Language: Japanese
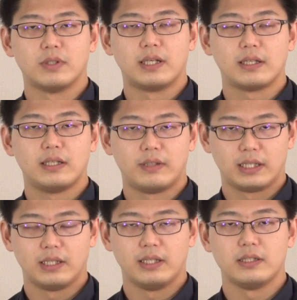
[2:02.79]
のが変わ
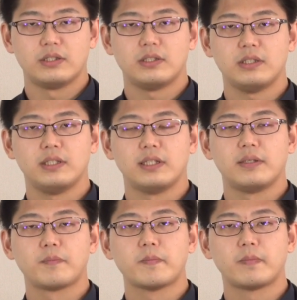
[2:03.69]
らないですし、
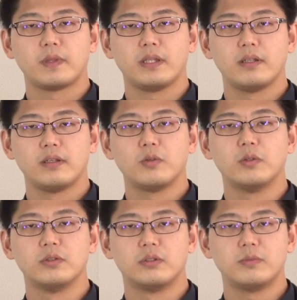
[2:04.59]

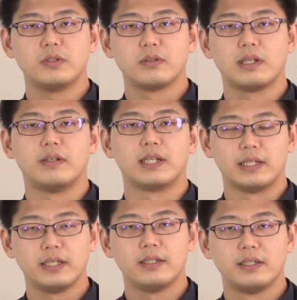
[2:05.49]
行動も変わら
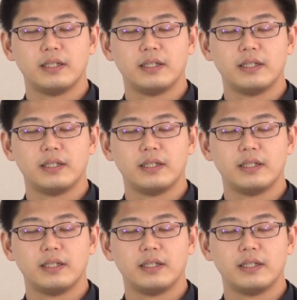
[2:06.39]
ない。